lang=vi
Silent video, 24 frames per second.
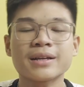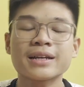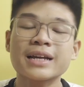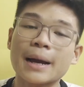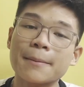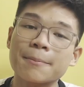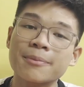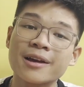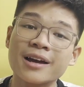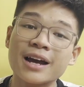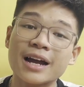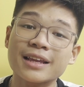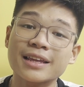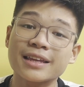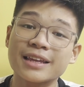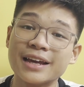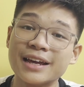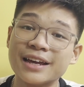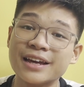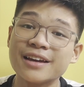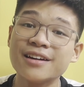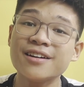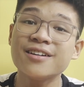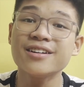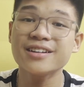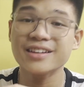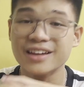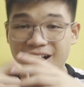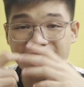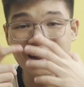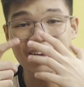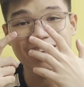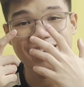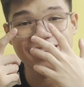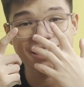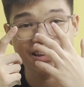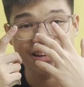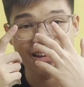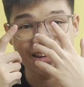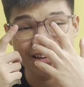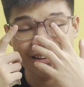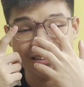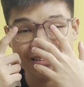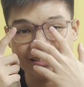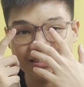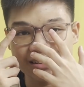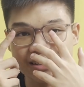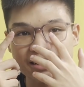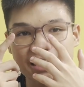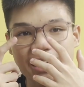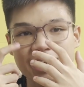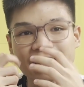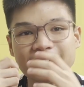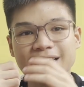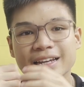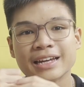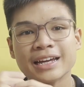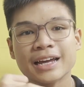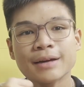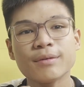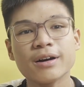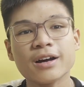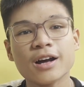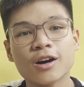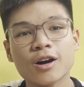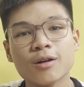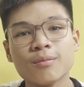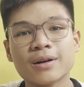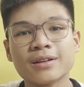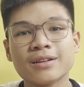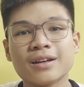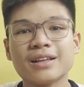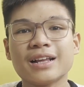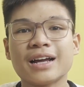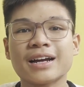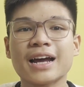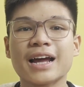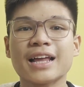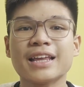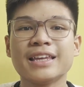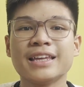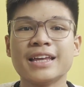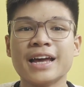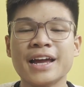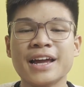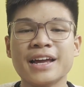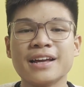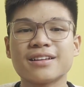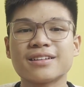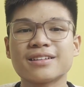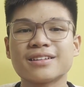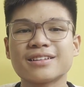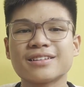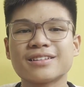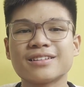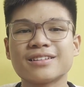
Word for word: mình gặp những anh chị hướng dẫn. Thực sự là cái bất ngờ của mình đó là các anh chị